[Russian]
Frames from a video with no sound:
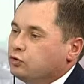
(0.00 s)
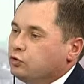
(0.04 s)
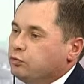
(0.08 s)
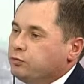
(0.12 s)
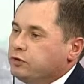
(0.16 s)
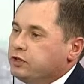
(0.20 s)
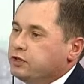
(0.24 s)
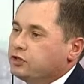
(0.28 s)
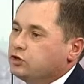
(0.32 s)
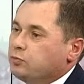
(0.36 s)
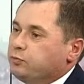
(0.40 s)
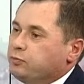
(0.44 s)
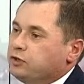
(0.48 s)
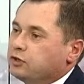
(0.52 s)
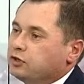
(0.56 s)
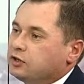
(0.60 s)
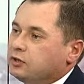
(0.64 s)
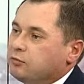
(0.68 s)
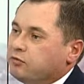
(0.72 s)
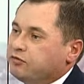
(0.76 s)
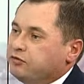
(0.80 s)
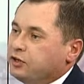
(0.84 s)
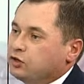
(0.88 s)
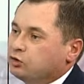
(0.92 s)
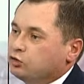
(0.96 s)
выступить
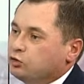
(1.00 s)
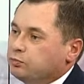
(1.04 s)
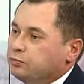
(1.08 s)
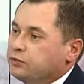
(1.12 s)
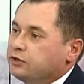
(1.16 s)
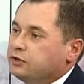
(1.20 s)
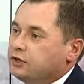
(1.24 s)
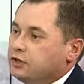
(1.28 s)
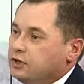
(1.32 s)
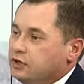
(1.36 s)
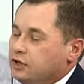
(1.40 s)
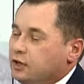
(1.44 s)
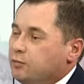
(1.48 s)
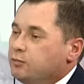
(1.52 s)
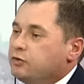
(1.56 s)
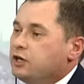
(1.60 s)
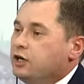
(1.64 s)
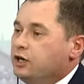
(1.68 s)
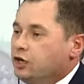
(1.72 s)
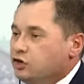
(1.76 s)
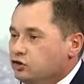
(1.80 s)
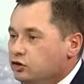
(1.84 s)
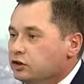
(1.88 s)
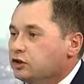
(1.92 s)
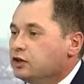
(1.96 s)
экспертами в доступной среде.
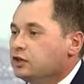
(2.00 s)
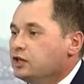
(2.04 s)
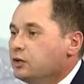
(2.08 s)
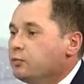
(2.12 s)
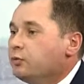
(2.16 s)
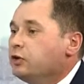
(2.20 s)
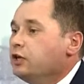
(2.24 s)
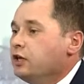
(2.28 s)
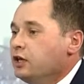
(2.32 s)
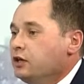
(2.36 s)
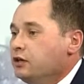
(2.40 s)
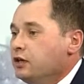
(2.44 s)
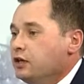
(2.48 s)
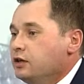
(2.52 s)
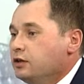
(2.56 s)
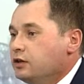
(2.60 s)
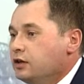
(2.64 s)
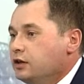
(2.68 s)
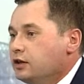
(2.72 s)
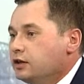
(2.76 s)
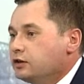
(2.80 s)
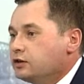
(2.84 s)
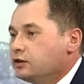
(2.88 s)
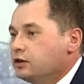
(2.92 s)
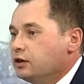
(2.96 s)
Мне лично эта тема
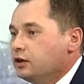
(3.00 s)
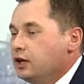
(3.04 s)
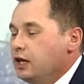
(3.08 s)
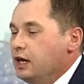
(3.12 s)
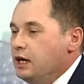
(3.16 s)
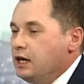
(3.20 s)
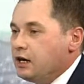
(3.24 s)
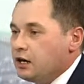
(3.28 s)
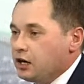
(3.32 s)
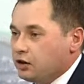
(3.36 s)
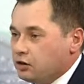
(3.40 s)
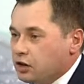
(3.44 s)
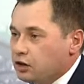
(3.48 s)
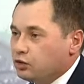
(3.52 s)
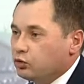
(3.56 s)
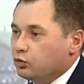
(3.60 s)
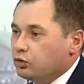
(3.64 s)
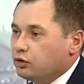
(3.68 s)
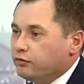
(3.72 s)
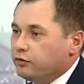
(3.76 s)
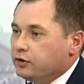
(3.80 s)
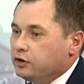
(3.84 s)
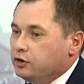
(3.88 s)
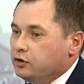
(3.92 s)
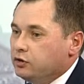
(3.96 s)
интересна э, как
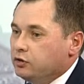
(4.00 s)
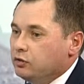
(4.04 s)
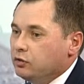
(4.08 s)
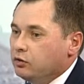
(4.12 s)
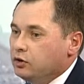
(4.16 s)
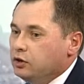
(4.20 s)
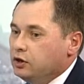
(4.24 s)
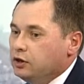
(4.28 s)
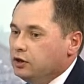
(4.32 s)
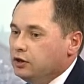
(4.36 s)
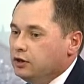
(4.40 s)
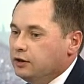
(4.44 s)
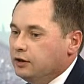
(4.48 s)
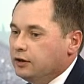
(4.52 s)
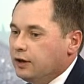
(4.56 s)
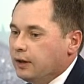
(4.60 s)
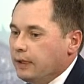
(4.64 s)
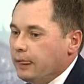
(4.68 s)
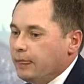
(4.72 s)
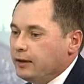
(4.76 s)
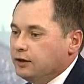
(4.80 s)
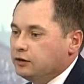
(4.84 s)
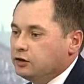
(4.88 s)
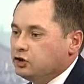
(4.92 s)
руководителю. И